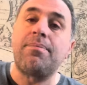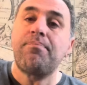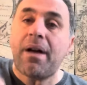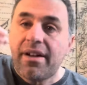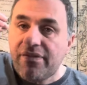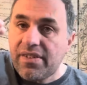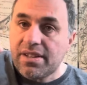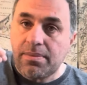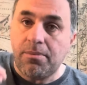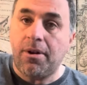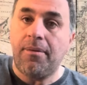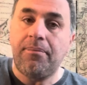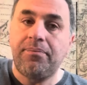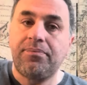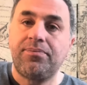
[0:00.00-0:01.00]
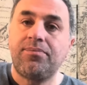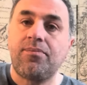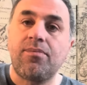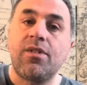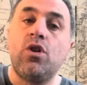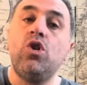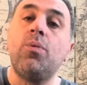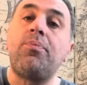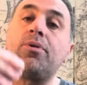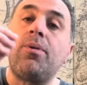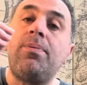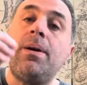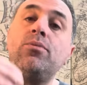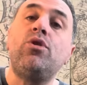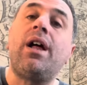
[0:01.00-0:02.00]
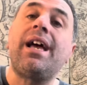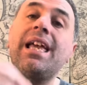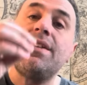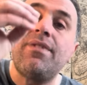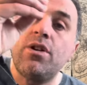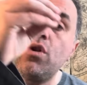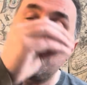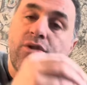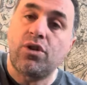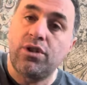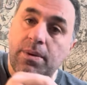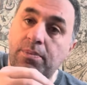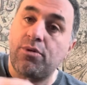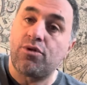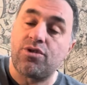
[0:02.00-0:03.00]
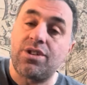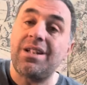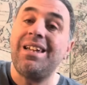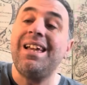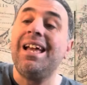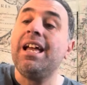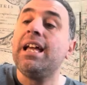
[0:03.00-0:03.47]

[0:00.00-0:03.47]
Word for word: parfaitement le problème de la réévaluation des projets